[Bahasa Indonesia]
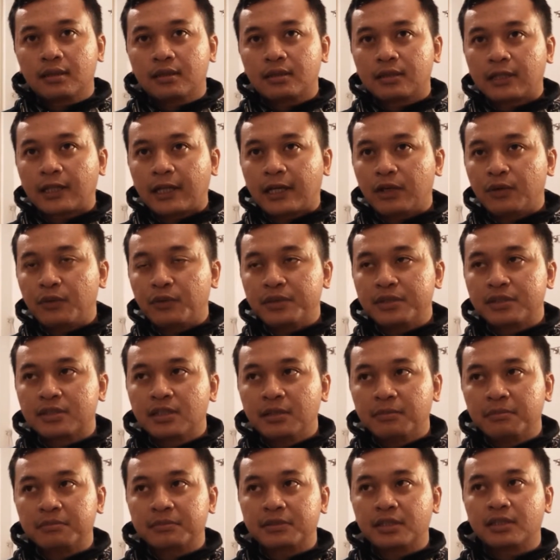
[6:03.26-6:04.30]
tentang
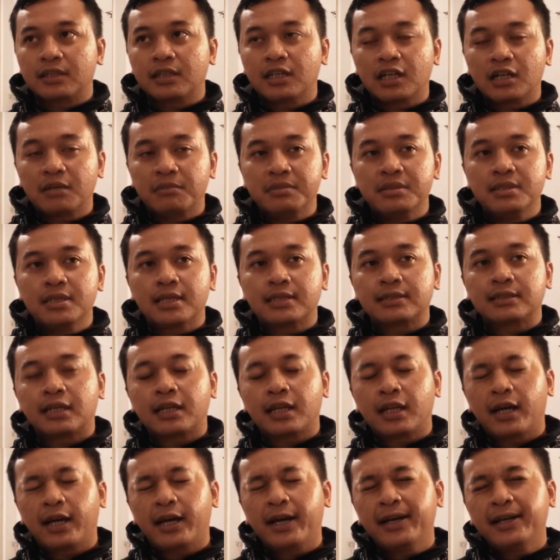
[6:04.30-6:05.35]
wisdom tentang
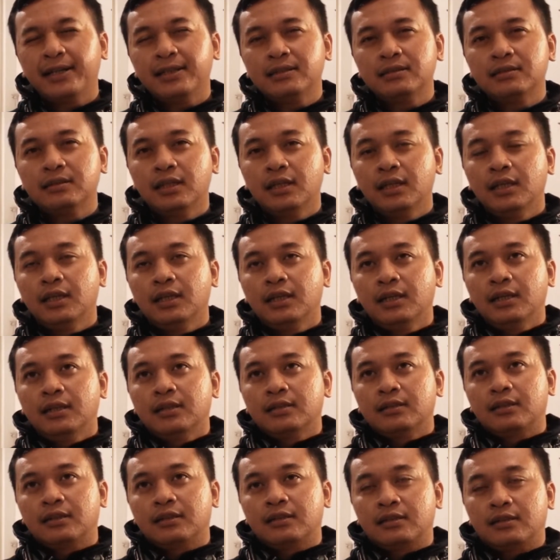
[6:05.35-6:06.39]
kebijaksanaan
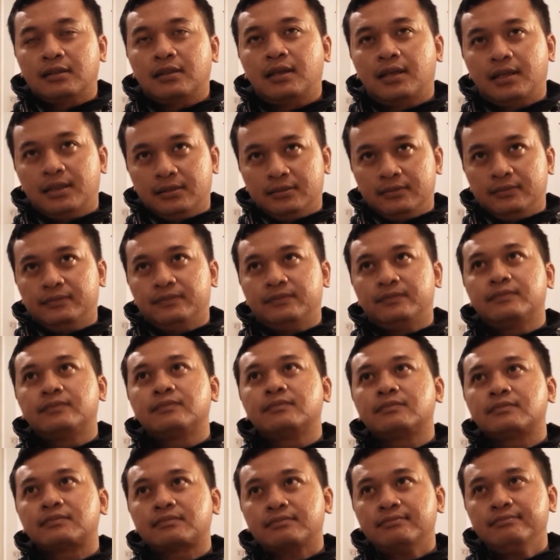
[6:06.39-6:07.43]
tentang
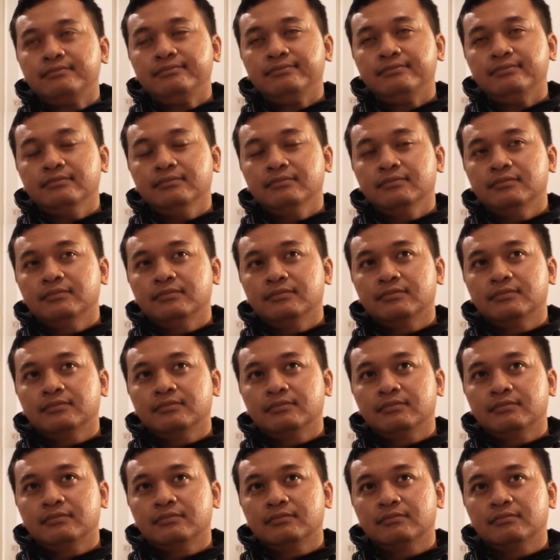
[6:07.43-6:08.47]

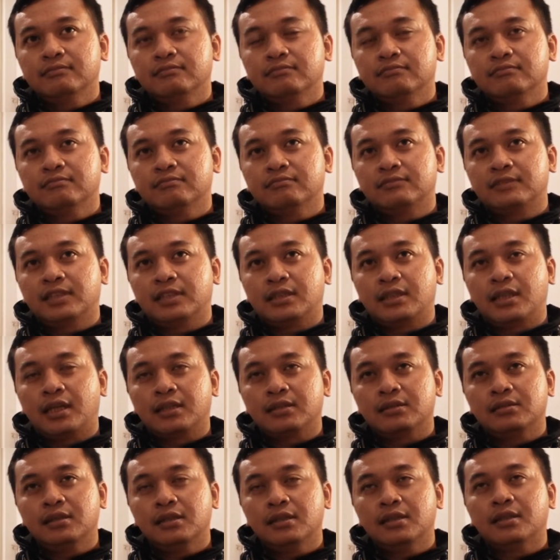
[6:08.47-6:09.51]
hmm,
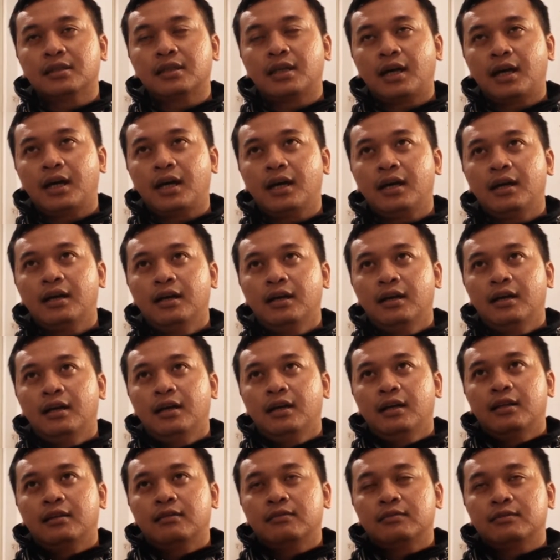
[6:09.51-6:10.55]
tentang cinta
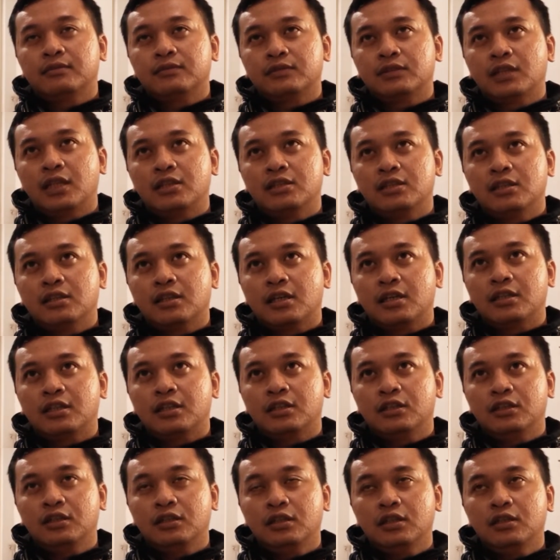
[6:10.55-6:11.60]
dan
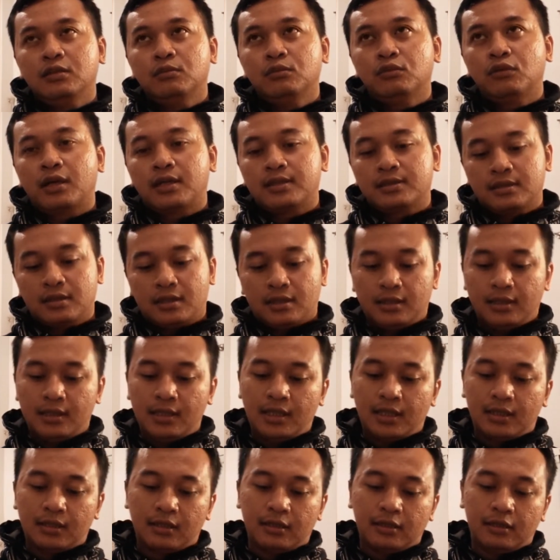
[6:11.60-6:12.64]
cintanya ini bukan
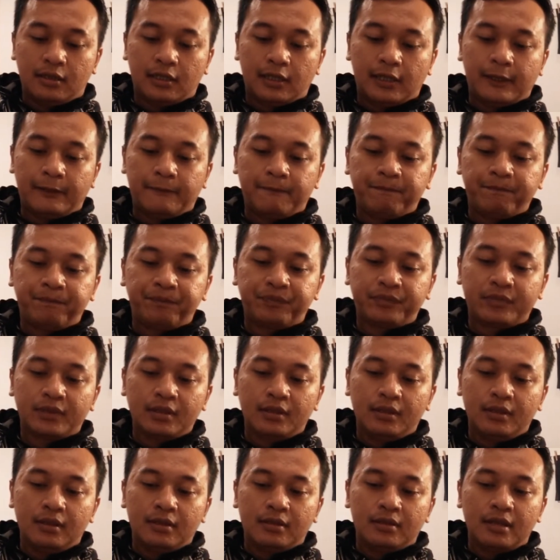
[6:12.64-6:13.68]
sekedar tentang
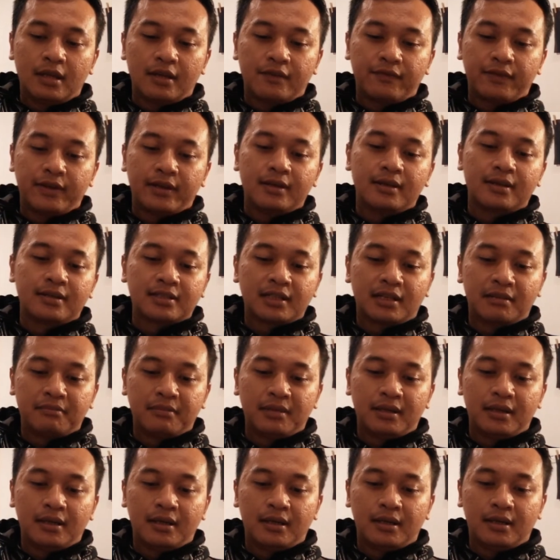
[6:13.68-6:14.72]
Darth Vader
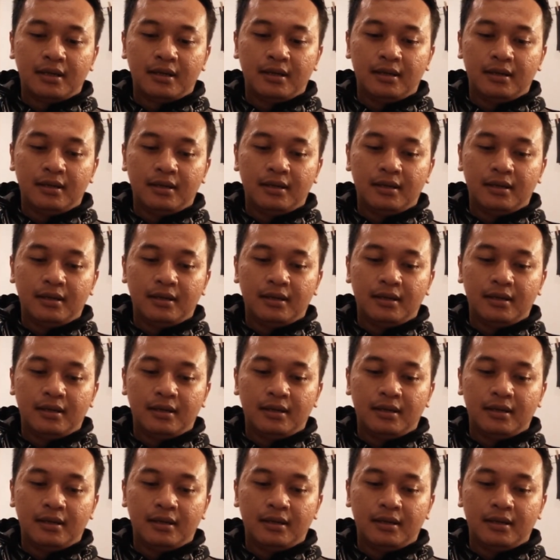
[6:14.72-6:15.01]
sama